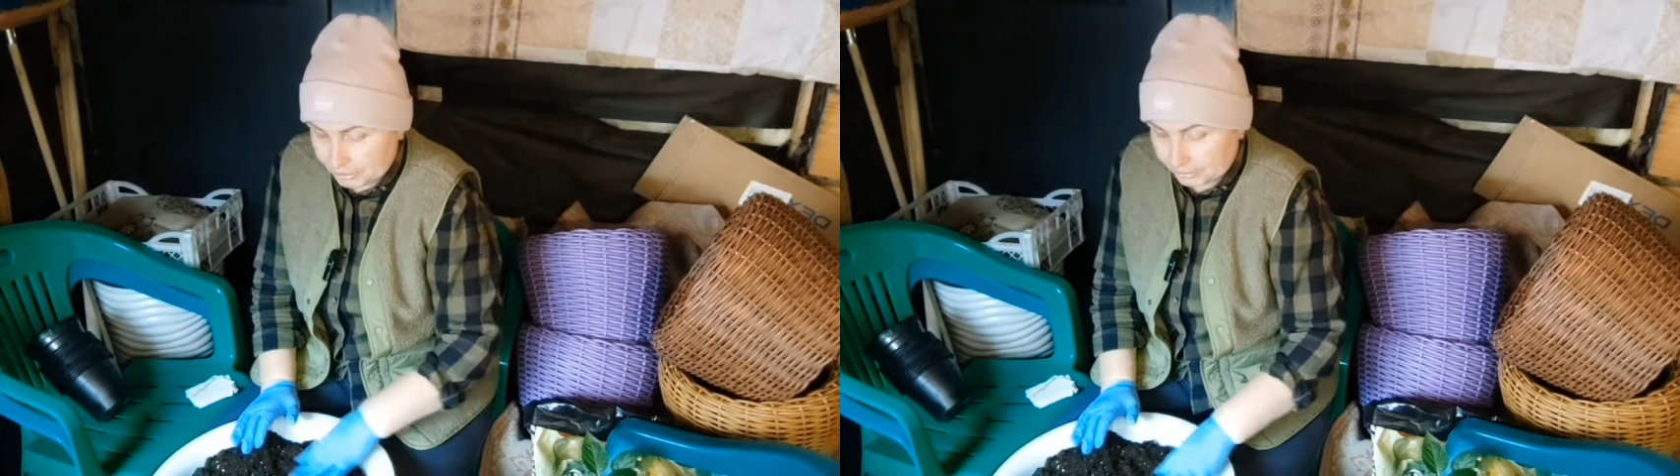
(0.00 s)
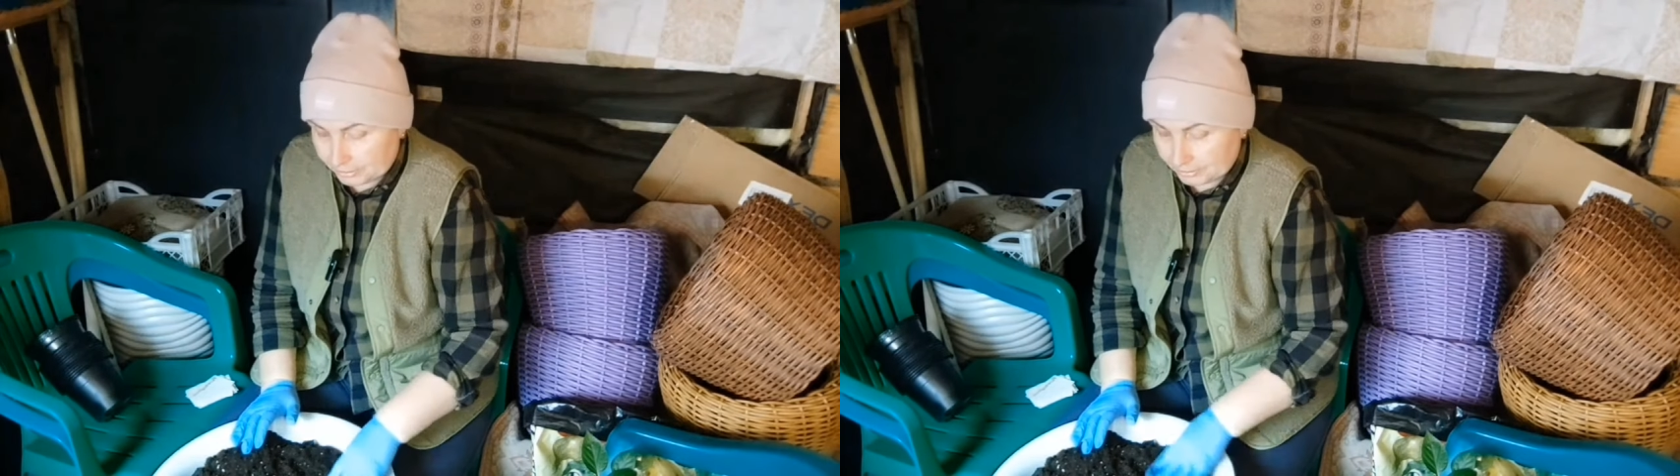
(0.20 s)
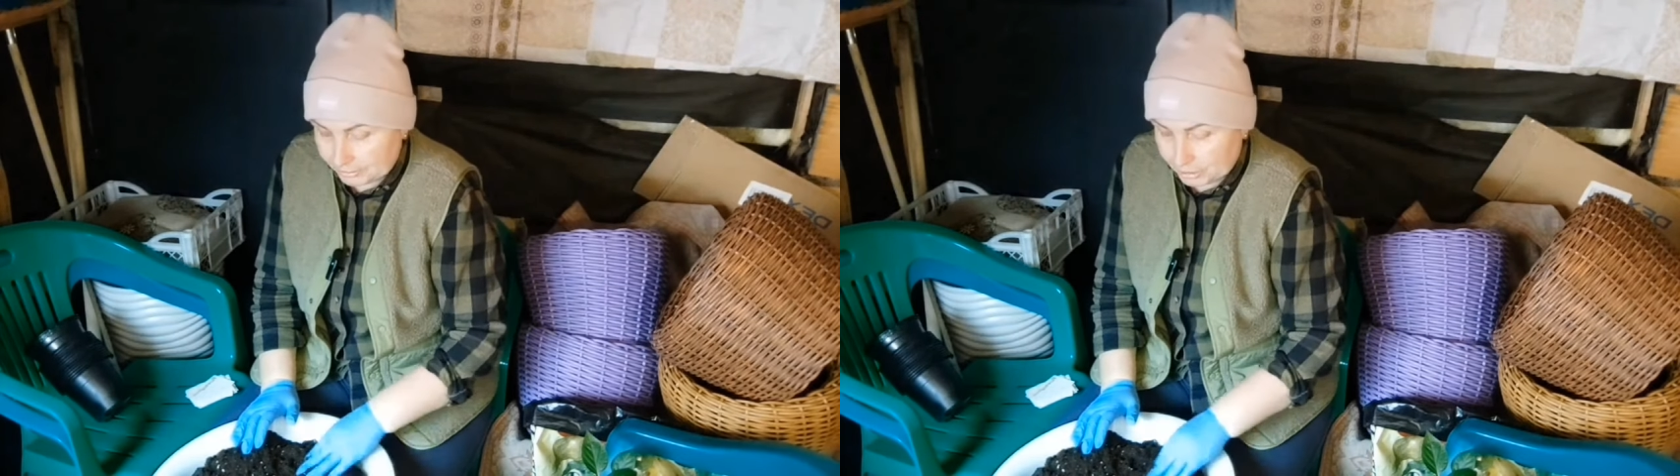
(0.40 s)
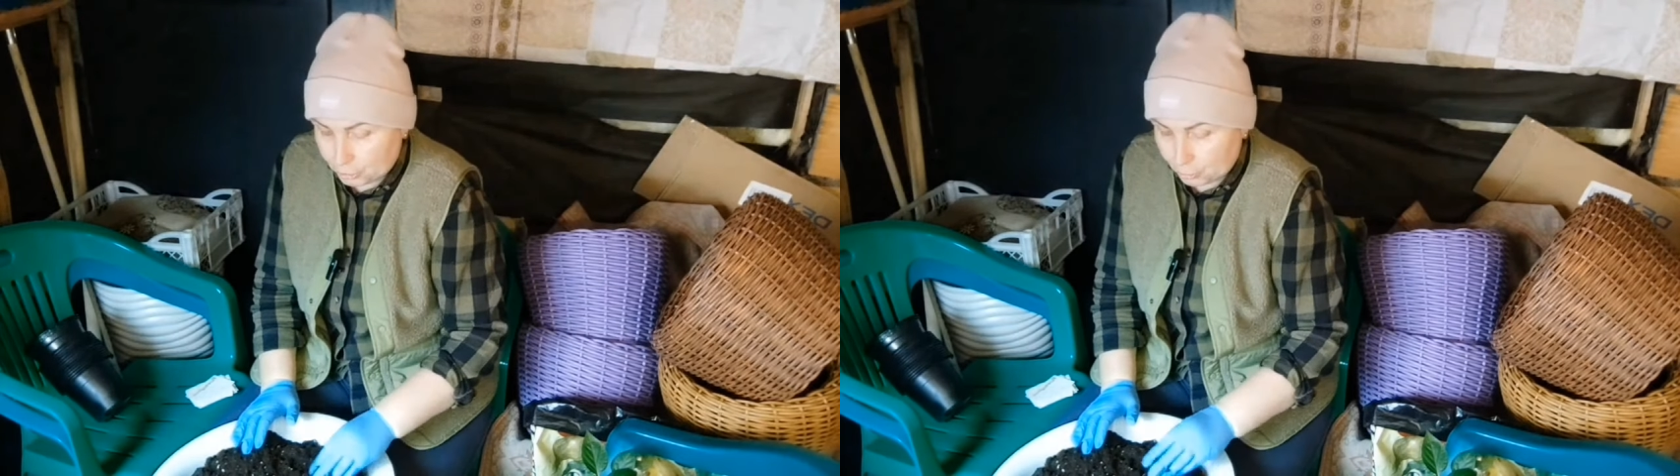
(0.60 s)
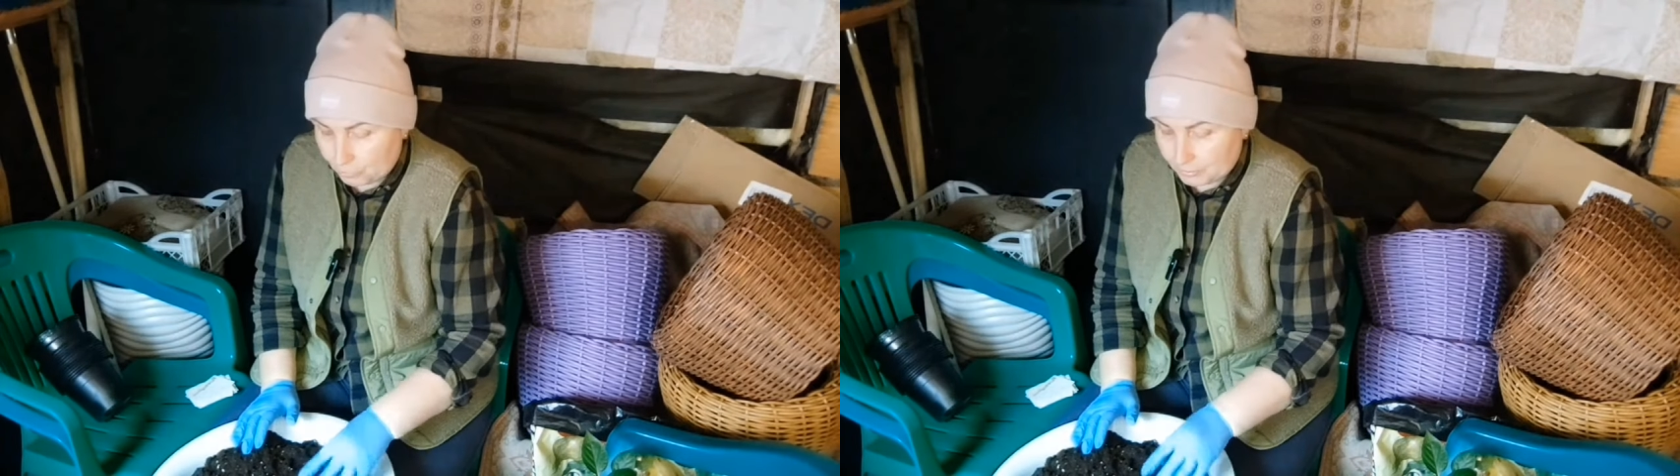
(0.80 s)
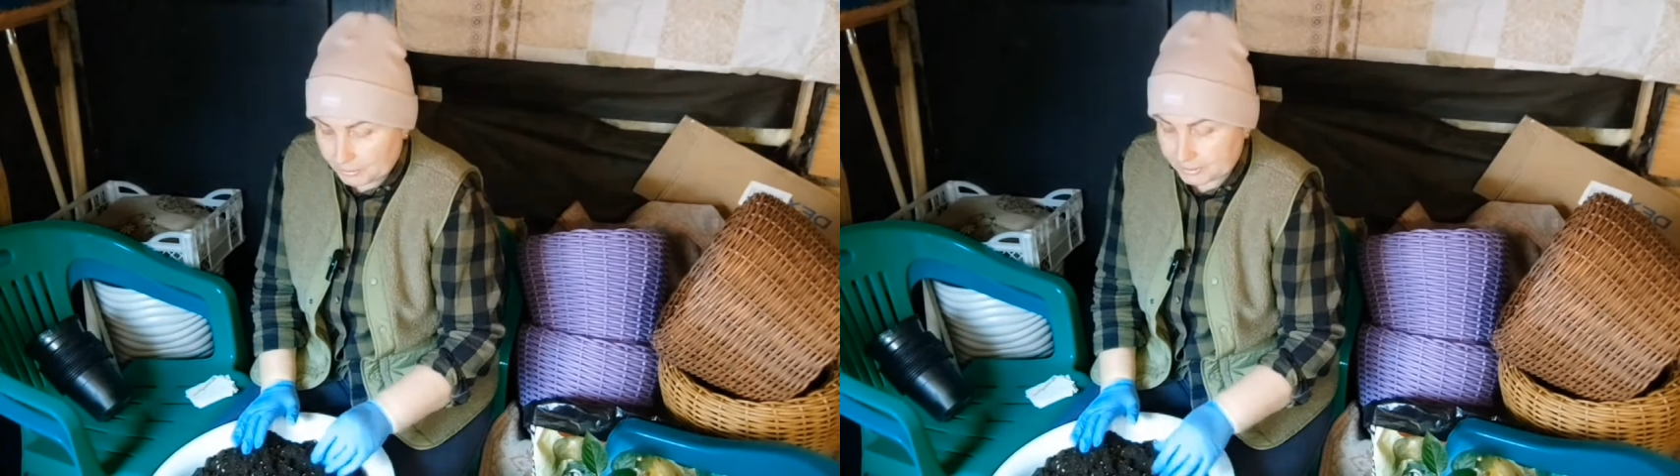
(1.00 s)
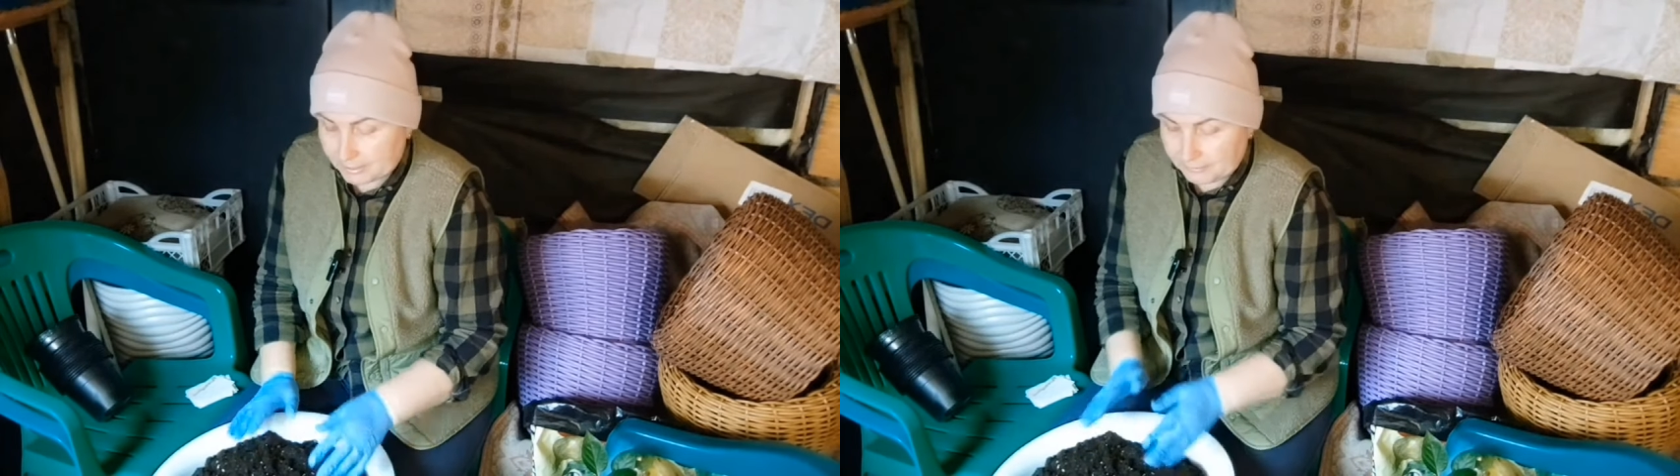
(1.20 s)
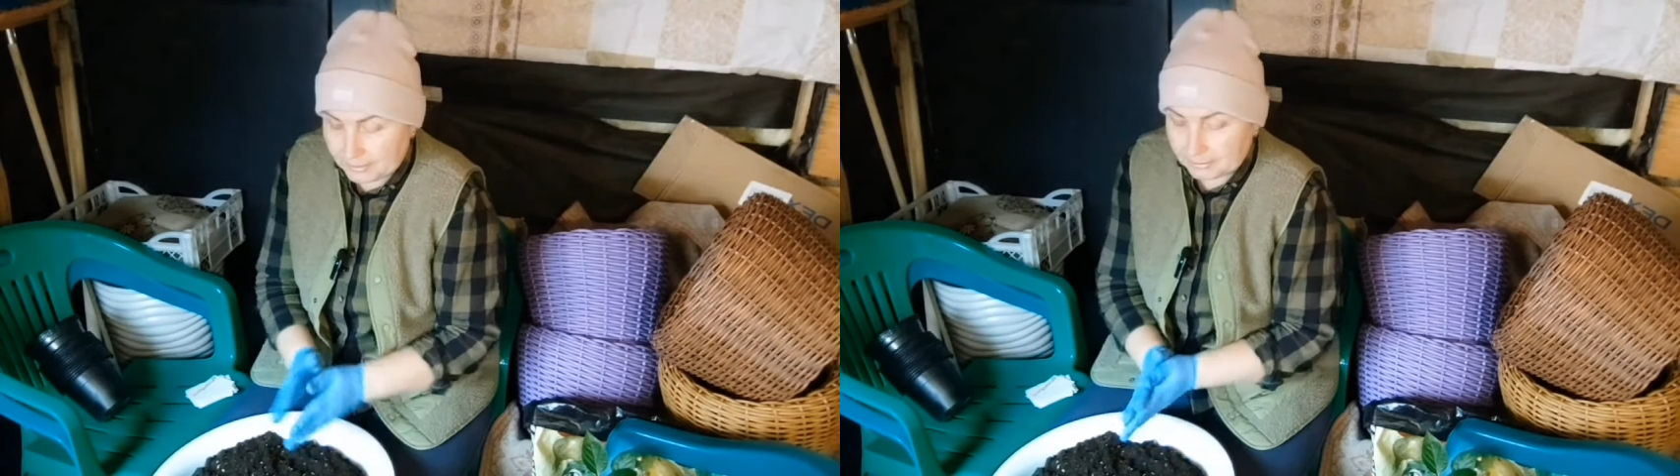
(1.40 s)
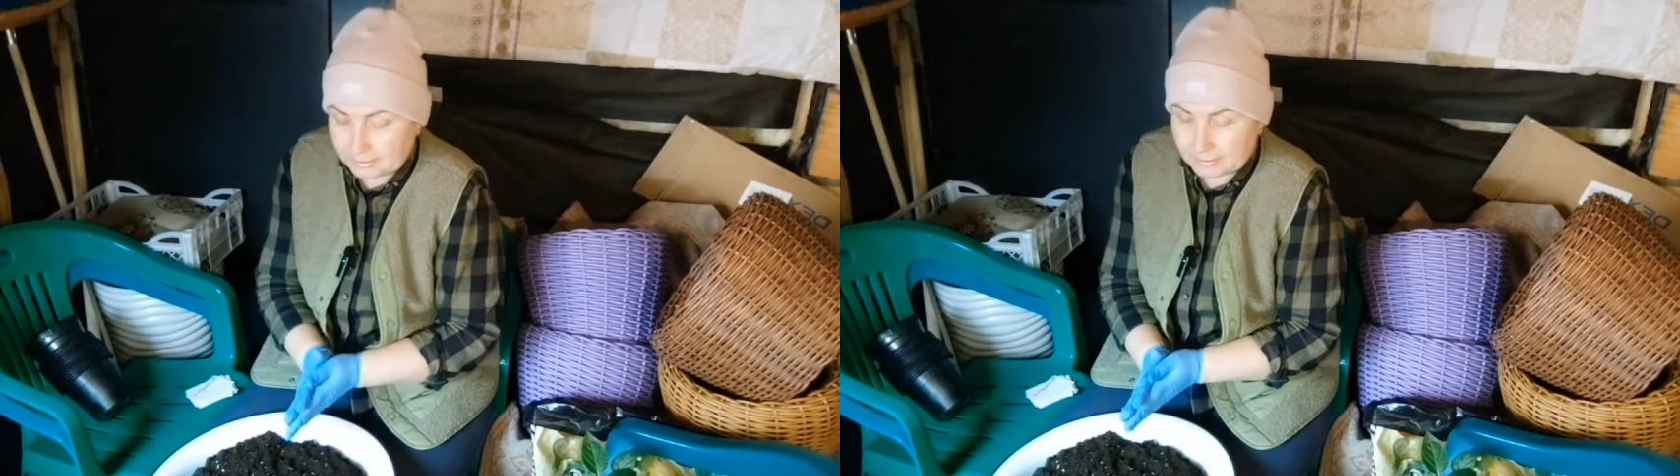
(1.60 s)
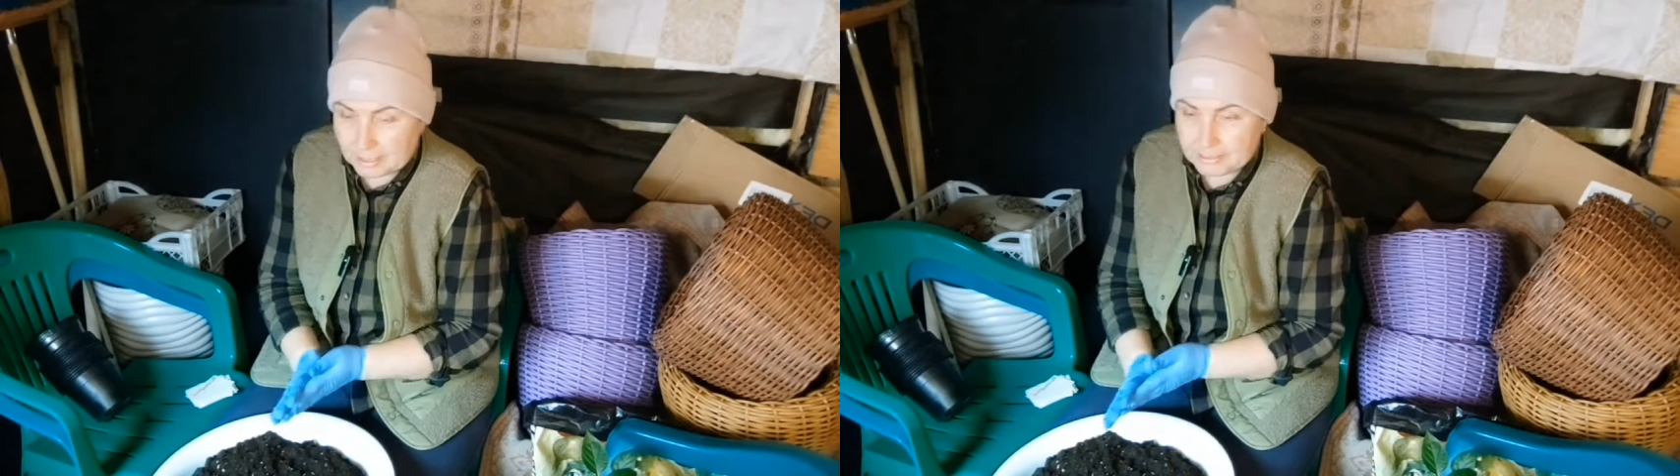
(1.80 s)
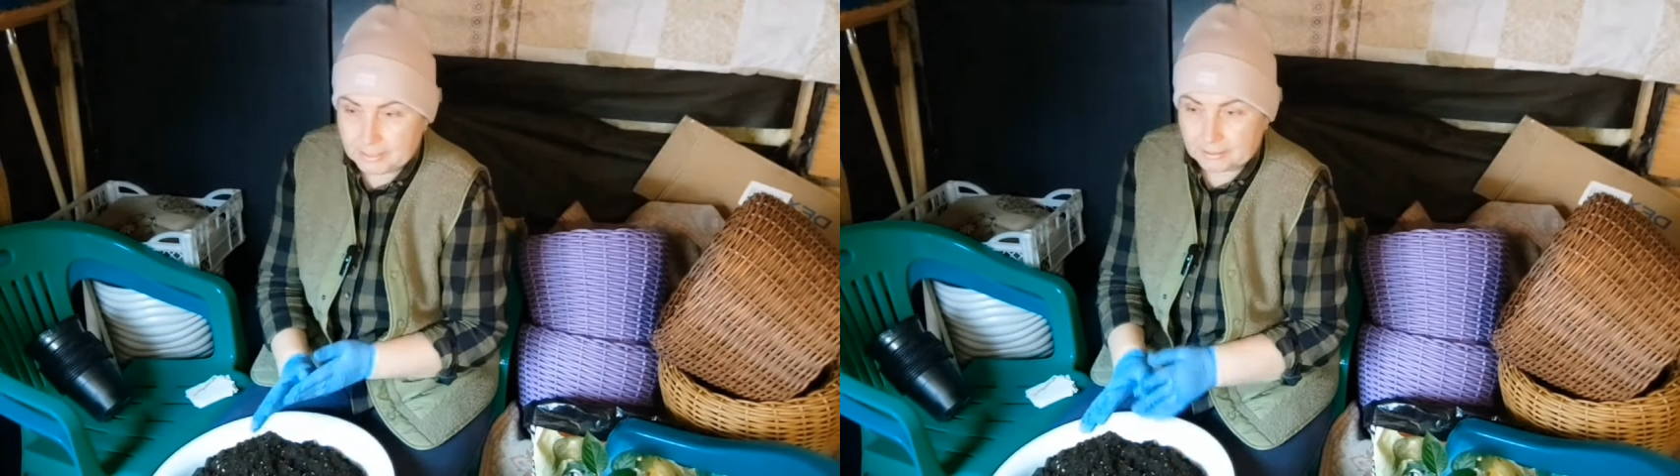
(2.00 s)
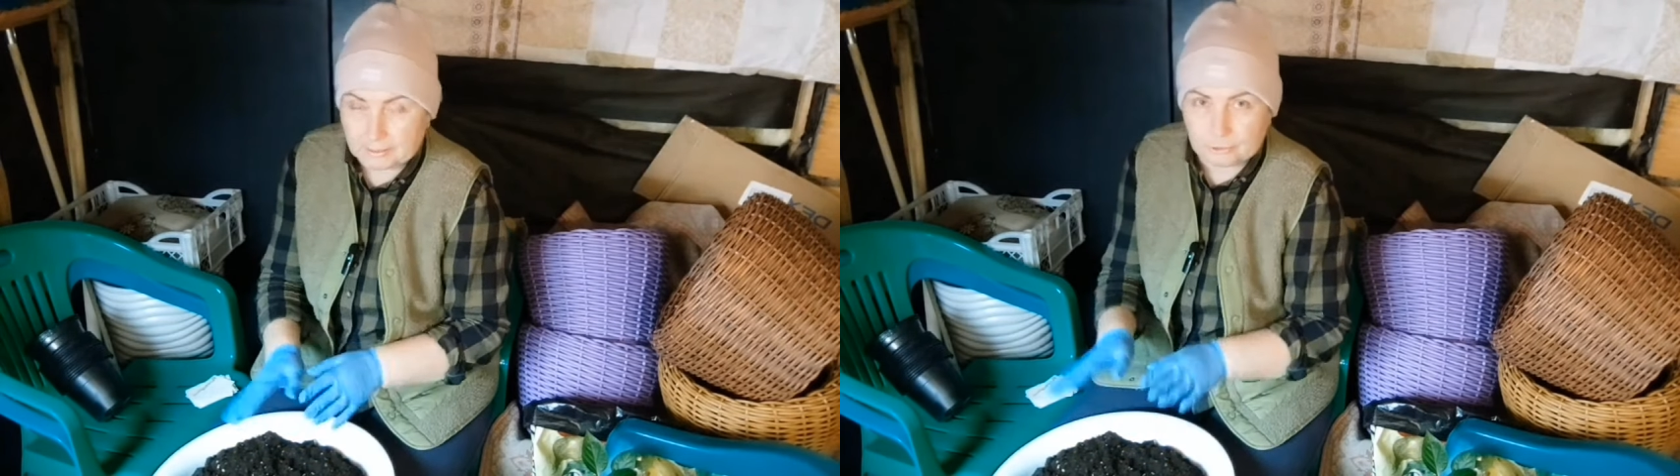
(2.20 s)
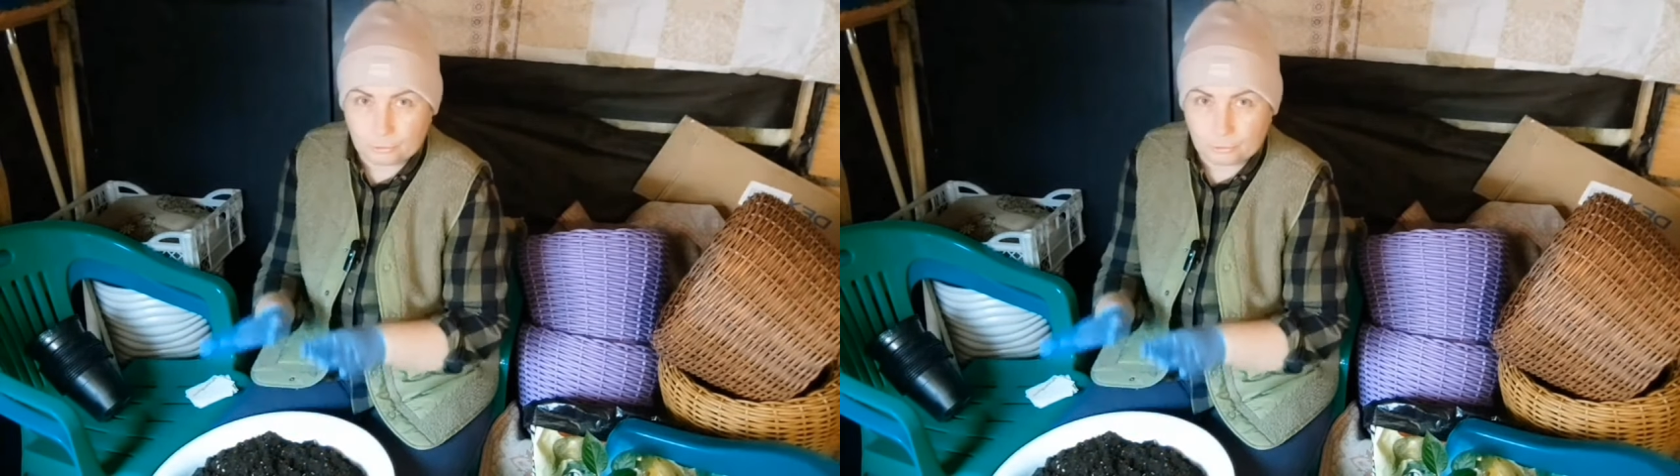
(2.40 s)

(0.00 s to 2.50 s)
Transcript: Значит, э, еще был совет один,